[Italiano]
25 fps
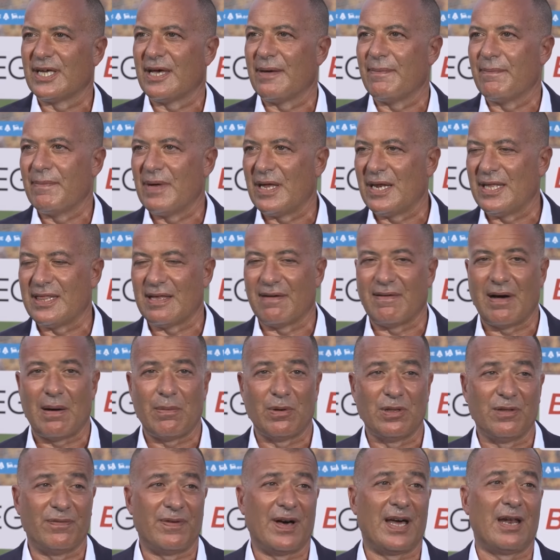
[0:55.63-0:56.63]
che
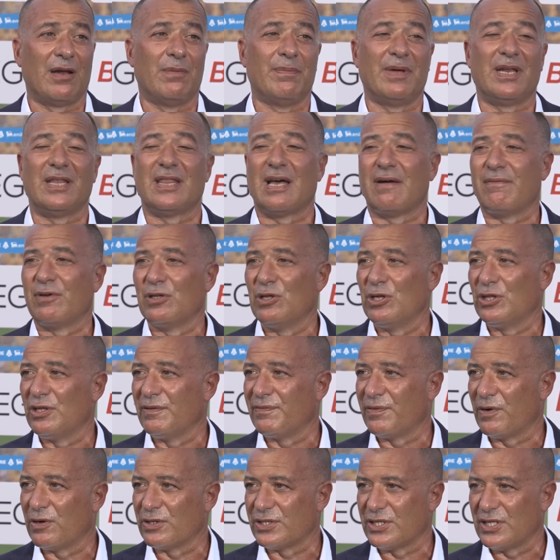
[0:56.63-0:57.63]
meritavamo di fare, meritavano i
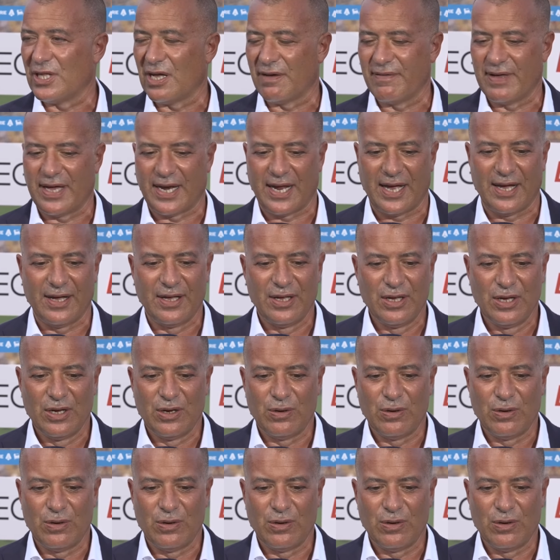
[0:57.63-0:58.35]
tifosi di avere